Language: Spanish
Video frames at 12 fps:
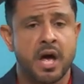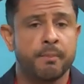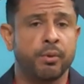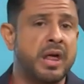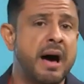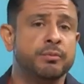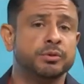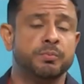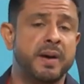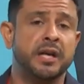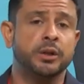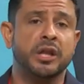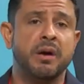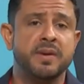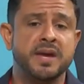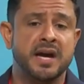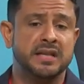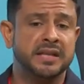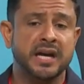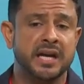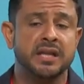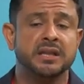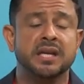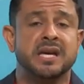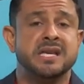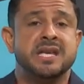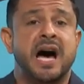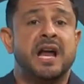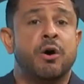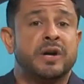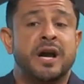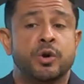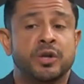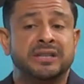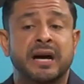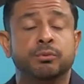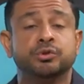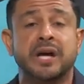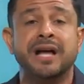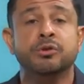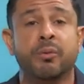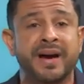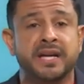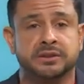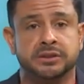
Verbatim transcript: podamos ver todavía a esa gente que ya ahora no está buscando ver,